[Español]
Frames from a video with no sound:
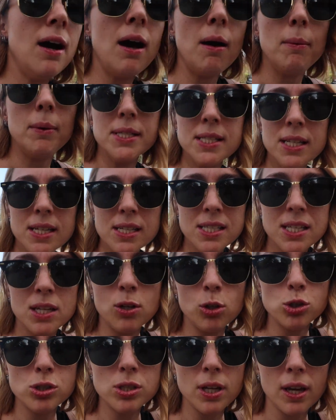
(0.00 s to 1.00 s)
A ver si así
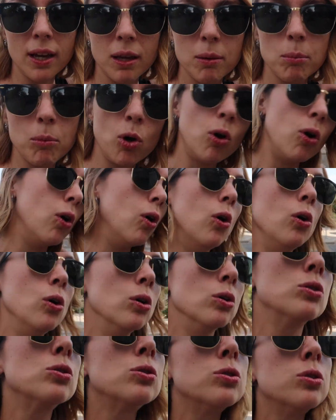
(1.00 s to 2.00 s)
conseguimos